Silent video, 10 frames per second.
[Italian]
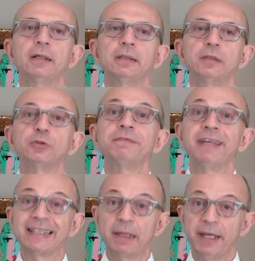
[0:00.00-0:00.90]
a un
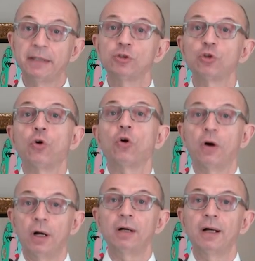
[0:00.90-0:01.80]

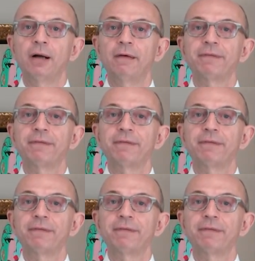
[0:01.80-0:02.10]
invecchiamento uh,